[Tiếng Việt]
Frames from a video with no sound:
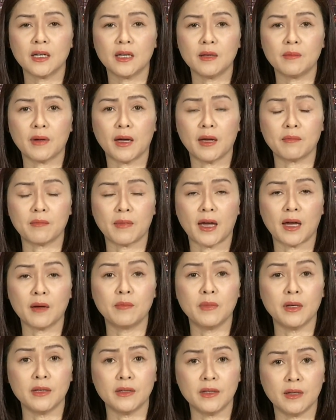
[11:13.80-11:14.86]
Khi mà em
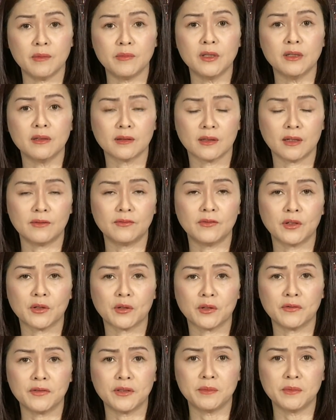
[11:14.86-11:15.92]
bé bị nhiễm dương tính
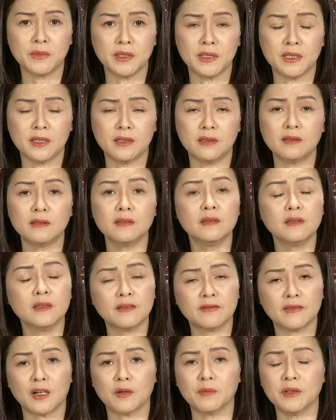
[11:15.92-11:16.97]
với Covid-19
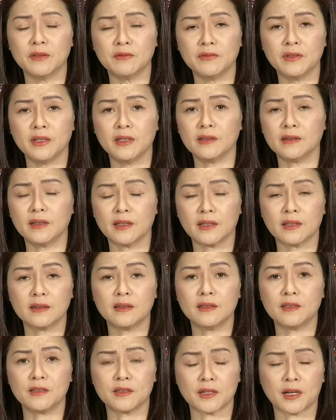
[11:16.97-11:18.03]
đưa vào bệnh viện thì
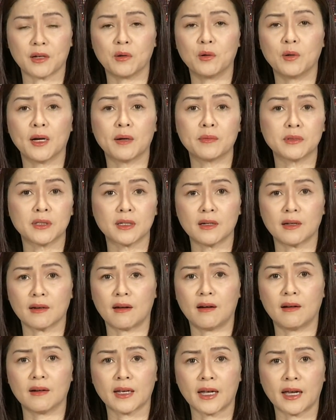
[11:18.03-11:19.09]
cái tình trạng hô hấp rất là
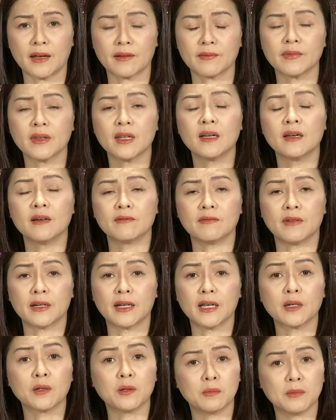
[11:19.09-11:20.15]
khó khăn.
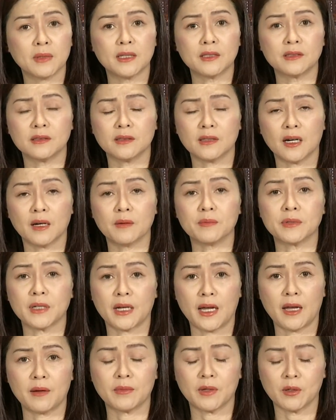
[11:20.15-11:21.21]
Và đây cũng là trường hợp
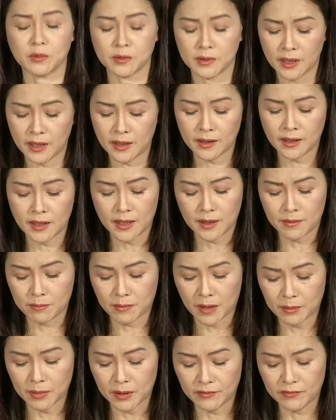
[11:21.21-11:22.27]
trẻ em đầu tiên
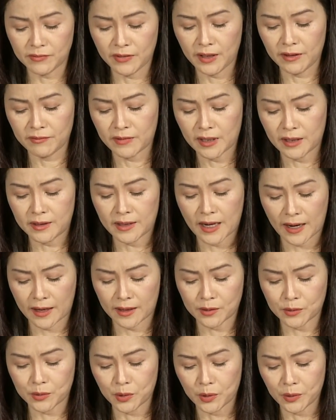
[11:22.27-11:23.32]
mà bệnh viện phải
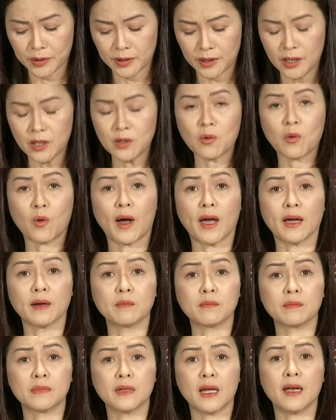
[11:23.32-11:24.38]
đặt nội khí
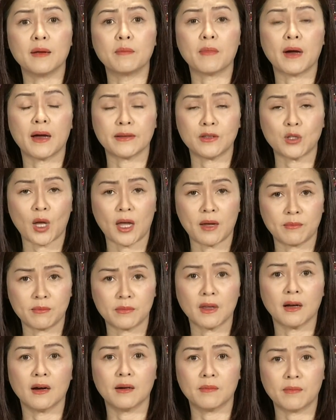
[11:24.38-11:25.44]
quản để mà cho
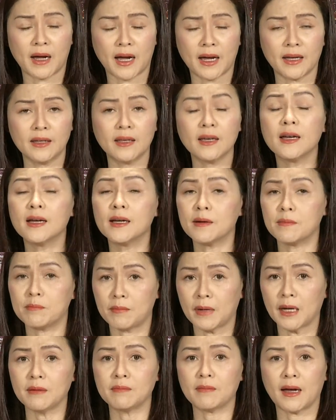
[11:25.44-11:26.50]
em thở máy
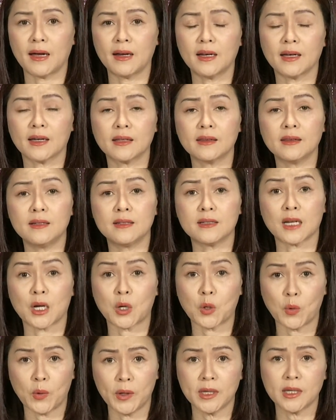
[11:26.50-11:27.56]
May mắn là cái tình
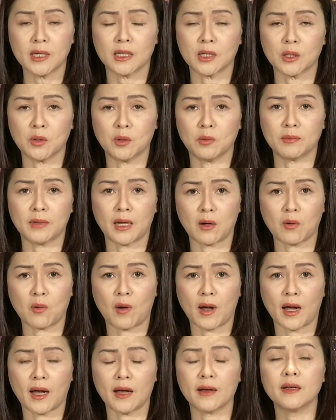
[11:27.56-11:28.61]
trạng nguy kịch cũng đã
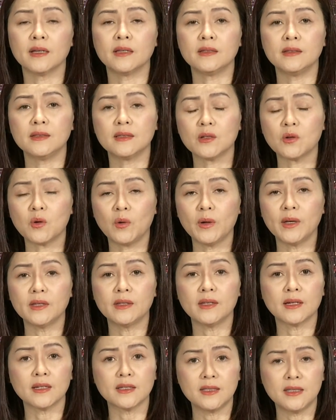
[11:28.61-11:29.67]
qua, nhưng
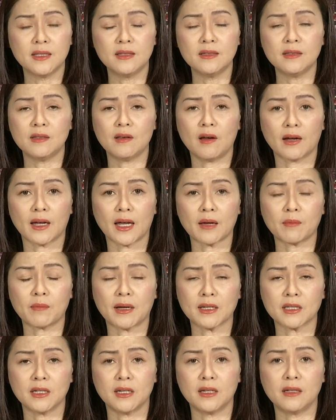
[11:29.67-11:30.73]
nguyên nhân chính do các
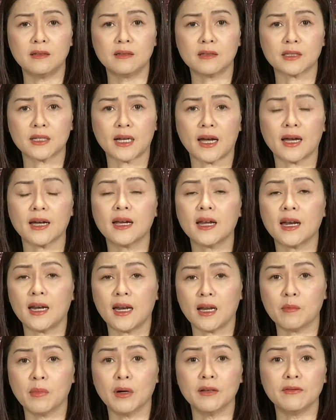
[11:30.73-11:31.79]
bác sĩ đưa ra
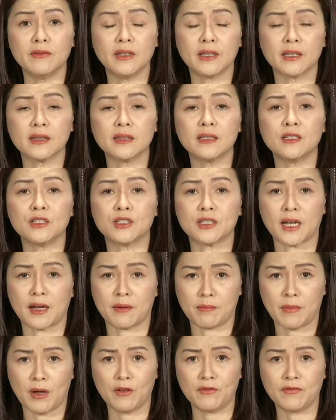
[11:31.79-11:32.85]
là bởi vì cái tình
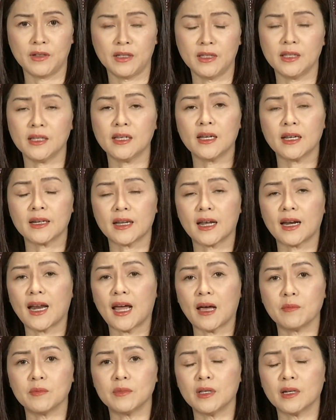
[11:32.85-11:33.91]
trạng béo phì đã
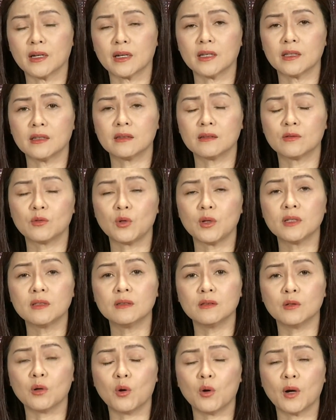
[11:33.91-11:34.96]
làm cho cái
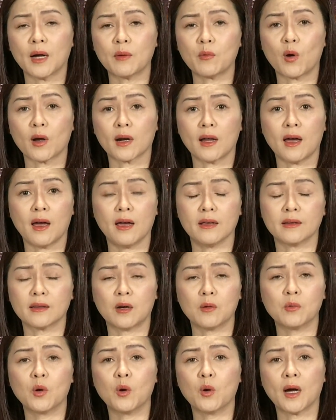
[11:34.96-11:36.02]
tuyến đường hô hấp hoặc là hệ
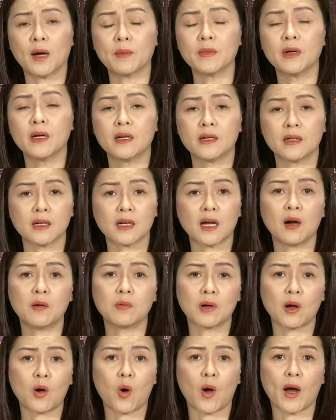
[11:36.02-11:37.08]
thống hô hấp nó
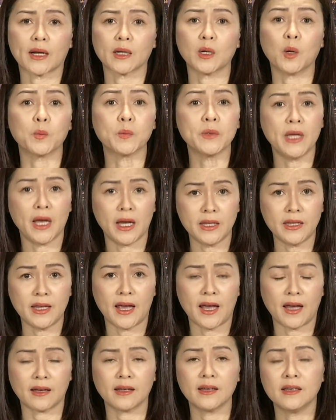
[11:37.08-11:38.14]
không có hoạt động dễ
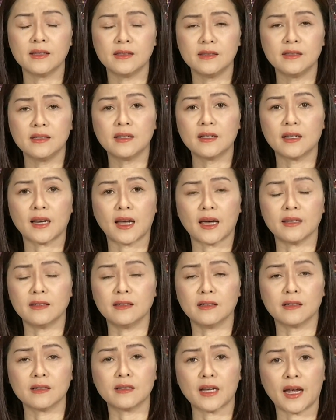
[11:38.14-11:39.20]
dàng như là
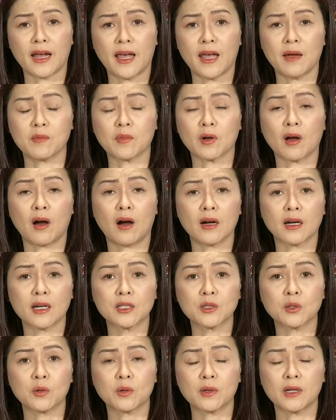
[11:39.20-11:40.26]
những trẻ em có
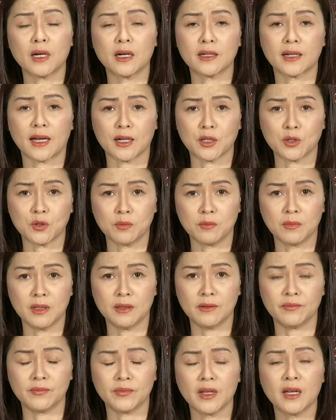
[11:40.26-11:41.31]
cái số cân nặng trung
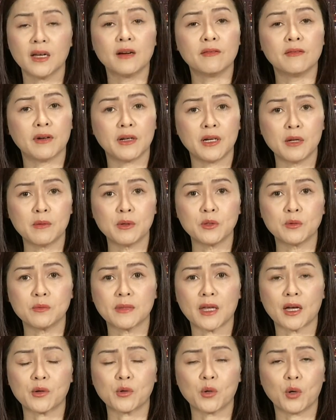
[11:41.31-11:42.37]
bình. Và nếu mà
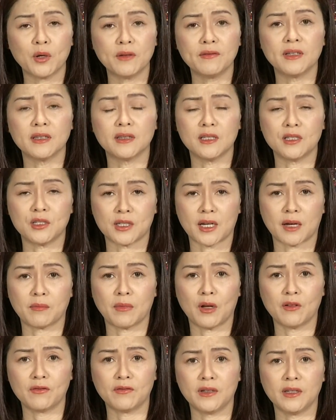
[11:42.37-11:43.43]
chúng ta nói về tình
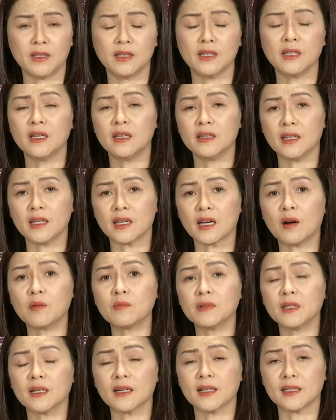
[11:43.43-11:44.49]
trạng béo phì thì
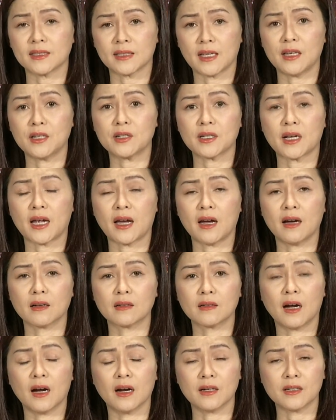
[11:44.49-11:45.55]
không những là xảy ra
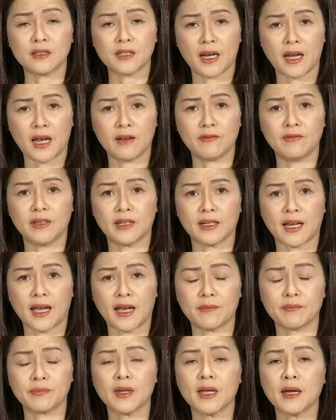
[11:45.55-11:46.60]
ở trẻ em Việt
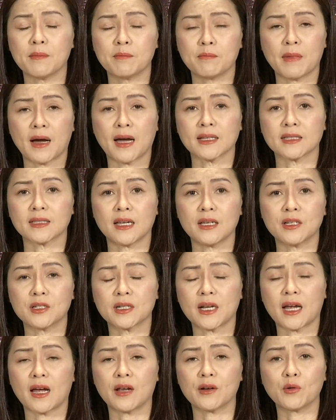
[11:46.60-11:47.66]
Nam mà xảy
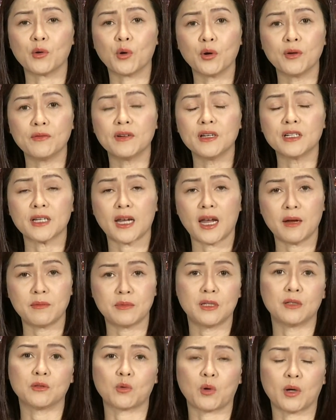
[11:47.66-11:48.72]
ra đối với trẻ
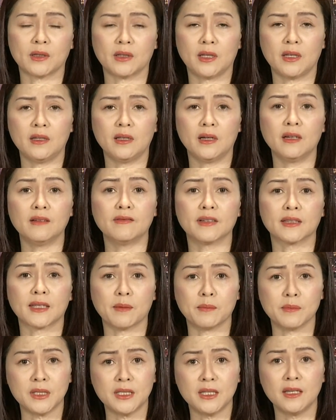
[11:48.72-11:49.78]
em trên toàn thế giới và
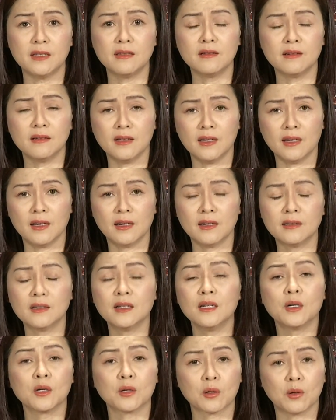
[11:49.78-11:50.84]
thậm chí người lớn
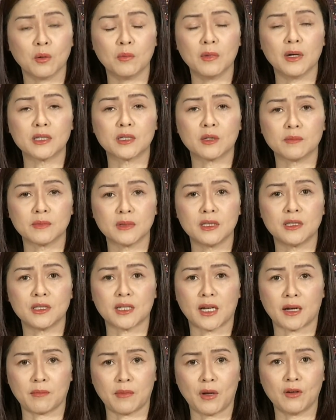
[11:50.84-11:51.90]
cũng ở trong
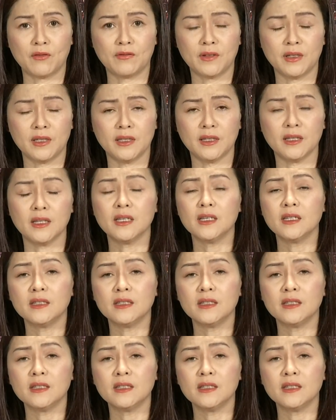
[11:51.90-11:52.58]
tình trạng béo phì.